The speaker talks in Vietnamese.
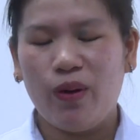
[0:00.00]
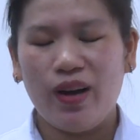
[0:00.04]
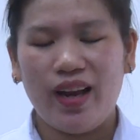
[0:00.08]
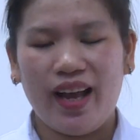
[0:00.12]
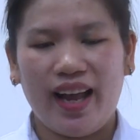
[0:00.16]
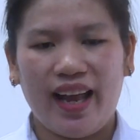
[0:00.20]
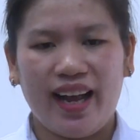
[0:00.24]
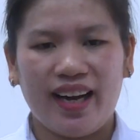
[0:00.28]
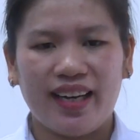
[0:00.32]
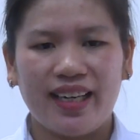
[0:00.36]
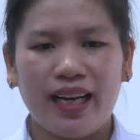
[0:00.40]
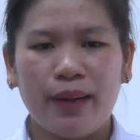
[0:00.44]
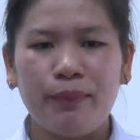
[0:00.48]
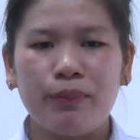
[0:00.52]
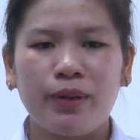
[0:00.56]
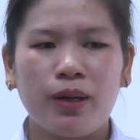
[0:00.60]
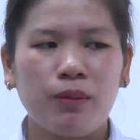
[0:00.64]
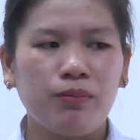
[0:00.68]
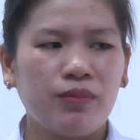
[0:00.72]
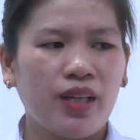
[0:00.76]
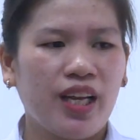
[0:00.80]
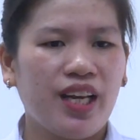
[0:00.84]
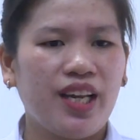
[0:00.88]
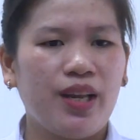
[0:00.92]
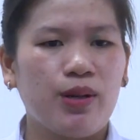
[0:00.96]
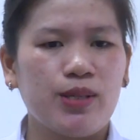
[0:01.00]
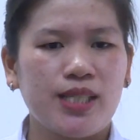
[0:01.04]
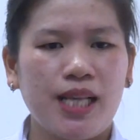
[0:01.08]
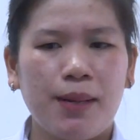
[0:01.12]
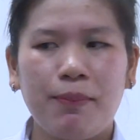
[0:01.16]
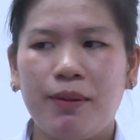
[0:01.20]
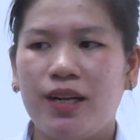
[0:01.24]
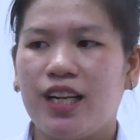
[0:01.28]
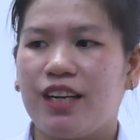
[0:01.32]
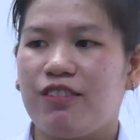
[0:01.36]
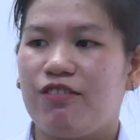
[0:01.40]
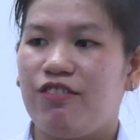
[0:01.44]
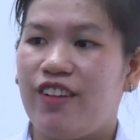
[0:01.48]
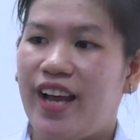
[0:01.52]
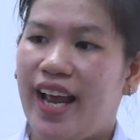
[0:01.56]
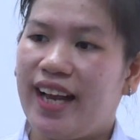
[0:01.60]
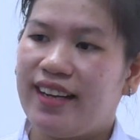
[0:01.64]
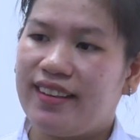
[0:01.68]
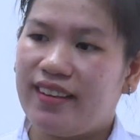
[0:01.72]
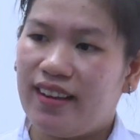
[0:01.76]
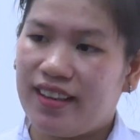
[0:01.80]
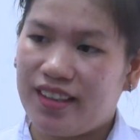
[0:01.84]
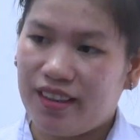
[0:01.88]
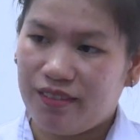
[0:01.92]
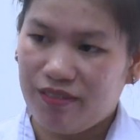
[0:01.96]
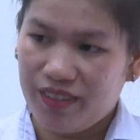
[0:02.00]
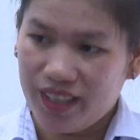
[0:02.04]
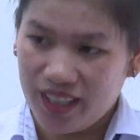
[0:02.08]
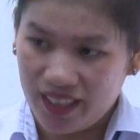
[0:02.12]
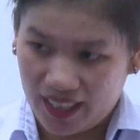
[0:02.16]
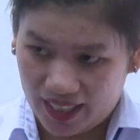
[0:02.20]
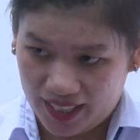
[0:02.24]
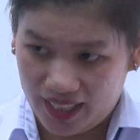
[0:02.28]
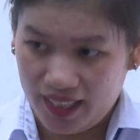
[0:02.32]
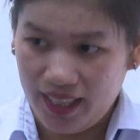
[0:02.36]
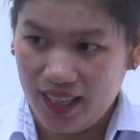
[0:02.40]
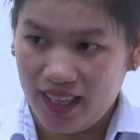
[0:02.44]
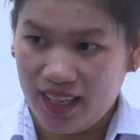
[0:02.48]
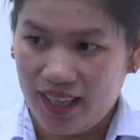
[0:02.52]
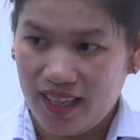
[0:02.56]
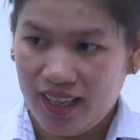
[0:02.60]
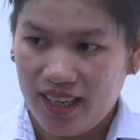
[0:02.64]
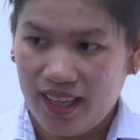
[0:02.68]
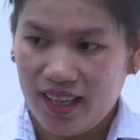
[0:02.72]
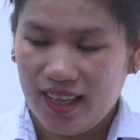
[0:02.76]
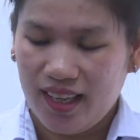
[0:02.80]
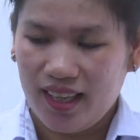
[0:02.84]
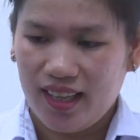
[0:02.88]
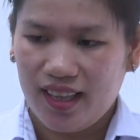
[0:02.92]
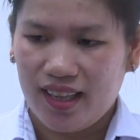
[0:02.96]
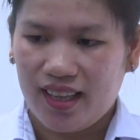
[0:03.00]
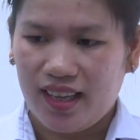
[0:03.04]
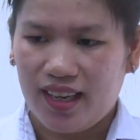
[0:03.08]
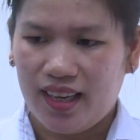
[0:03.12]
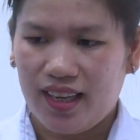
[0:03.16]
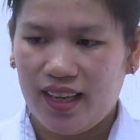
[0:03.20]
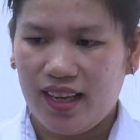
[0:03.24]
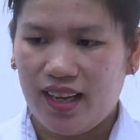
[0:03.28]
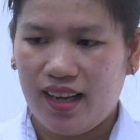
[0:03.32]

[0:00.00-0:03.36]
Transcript: Đức, tổng số năm nghìn năm trăm bảy mươi bảy lao động, được